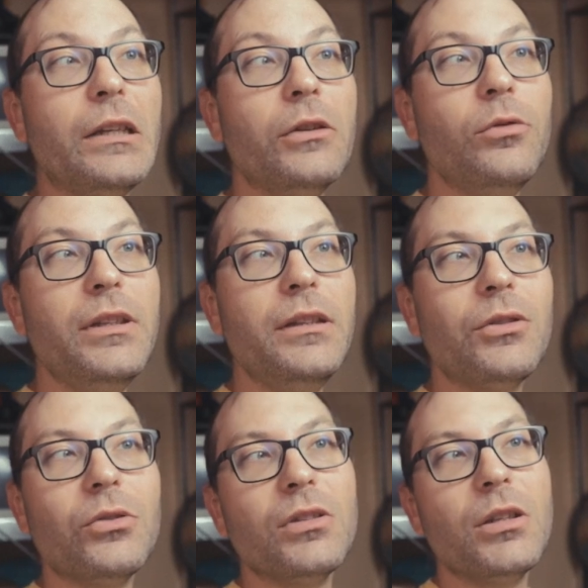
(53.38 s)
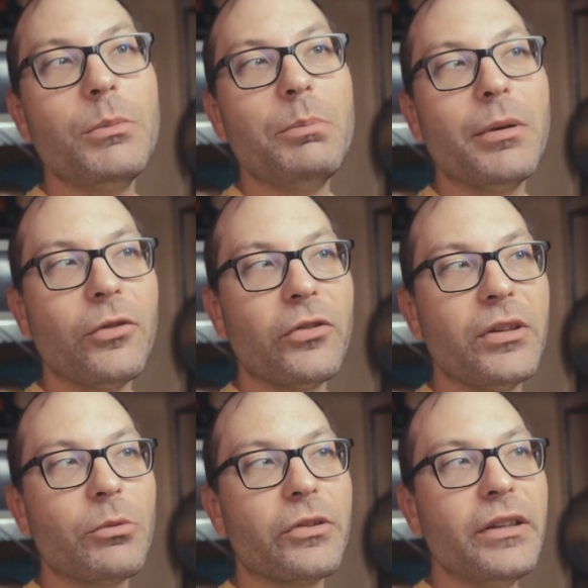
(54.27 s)
du disque n'aimait pas
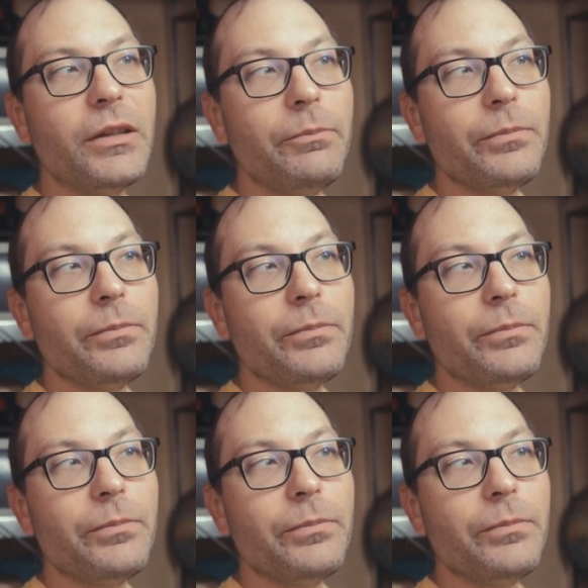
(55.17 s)
forcément ça.